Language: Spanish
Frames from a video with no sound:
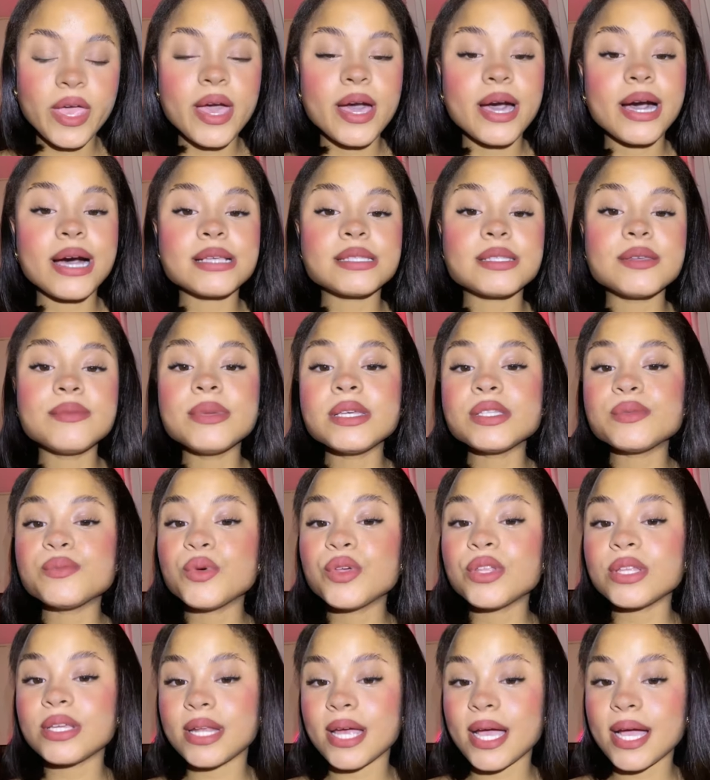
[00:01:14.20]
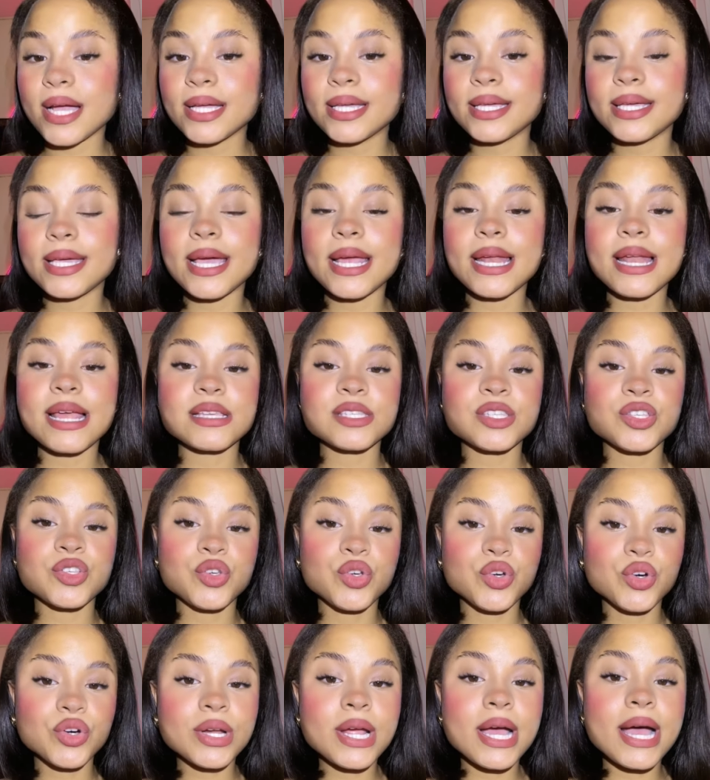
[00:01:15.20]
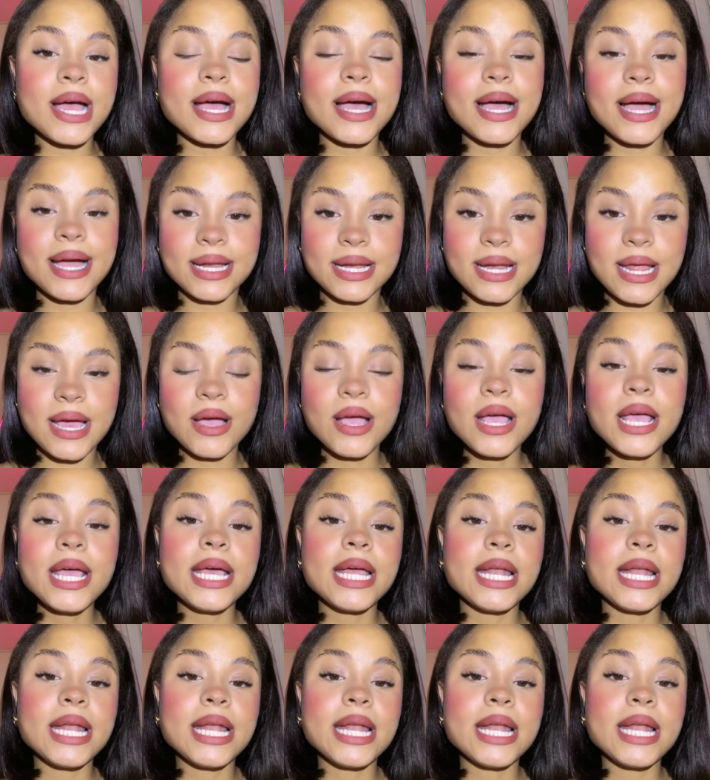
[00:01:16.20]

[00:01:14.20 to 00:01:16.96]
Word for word: Asimismo dirá que la señora Ana